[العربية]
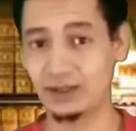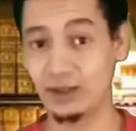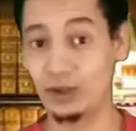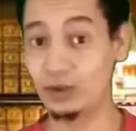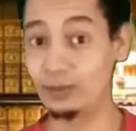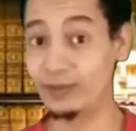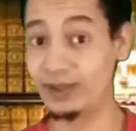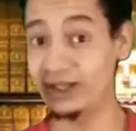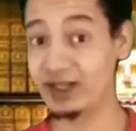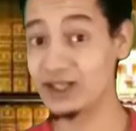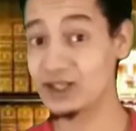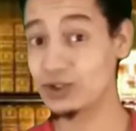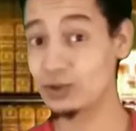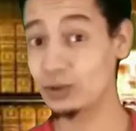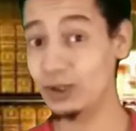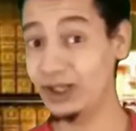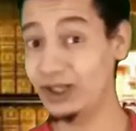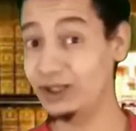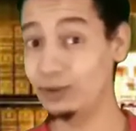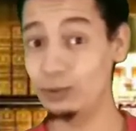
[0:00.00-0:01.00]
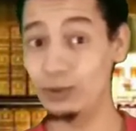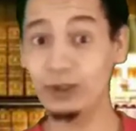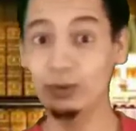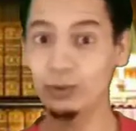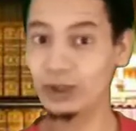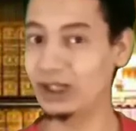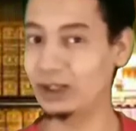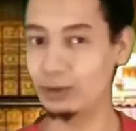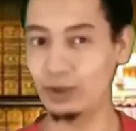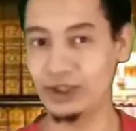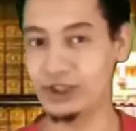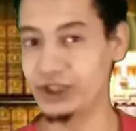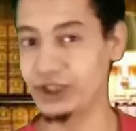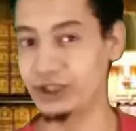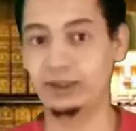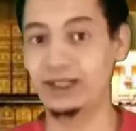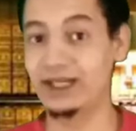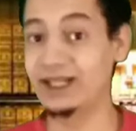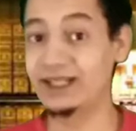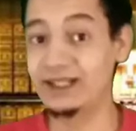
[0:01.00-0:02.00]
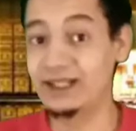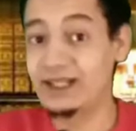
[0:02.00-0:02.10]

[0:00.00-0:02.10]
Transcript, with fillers: هم الناس دول حلوين ولا وحشين يعني